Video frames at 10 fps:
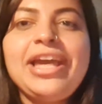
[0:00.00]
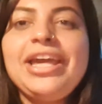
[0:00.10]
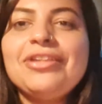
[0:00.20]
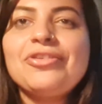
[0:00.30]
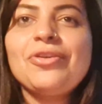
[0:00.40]

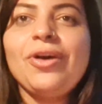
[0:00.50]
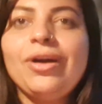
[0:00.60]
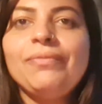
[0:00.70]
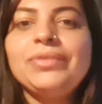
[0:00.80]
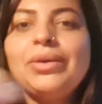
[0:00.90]
Gente,
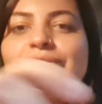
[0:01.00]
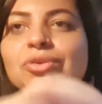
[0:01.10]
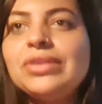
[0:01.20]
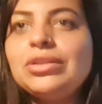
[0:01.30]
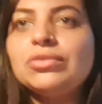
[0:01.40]
ó, não
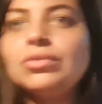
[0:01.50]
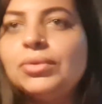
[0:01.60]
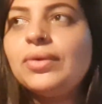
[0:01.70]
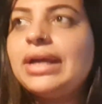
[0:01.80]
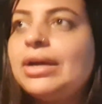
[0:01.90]
estou dentro
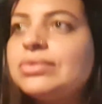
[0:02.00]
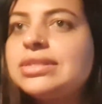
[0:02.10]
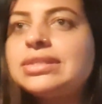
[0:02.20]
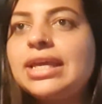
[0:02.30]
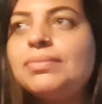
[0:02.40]
do meu
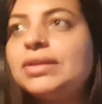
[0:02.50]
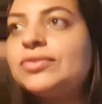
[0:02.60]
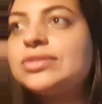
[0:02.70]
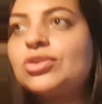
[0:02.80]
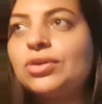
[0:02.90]
carro de
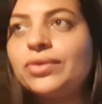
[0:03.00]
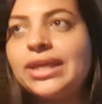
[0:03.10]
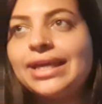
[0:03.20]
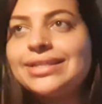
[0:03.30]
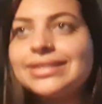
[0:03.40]
sempre, vocês já
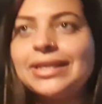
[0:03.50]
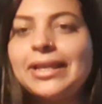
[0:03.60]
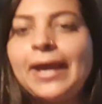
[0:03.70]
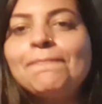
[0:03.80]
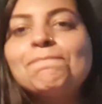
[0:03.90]

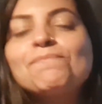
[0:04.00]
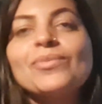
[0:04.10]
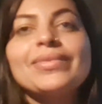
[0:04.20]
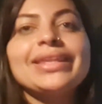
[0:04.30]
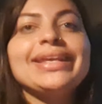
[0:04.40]
conhecem, né?
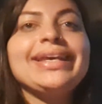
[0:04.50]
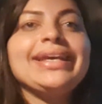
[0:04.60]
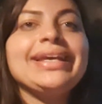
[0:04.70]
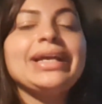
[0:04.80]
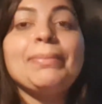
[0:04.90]

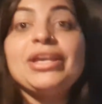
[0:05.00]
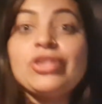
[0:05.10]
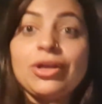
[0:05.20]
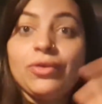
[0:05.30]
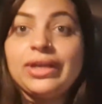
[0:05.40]
É, acabei
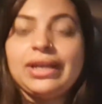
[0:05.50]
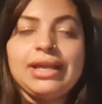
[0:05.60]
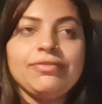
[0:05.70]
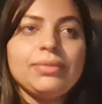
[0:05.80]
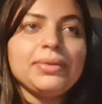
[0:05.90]
de agora
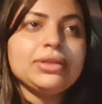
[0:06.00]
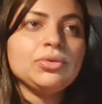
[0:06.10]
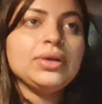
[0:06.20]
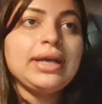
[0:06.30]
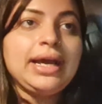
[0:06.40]
lá vir para
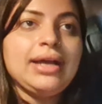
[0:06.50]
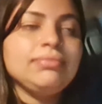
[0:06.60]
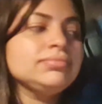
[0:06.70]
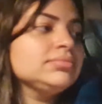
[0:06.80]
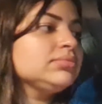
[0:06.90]
trocar.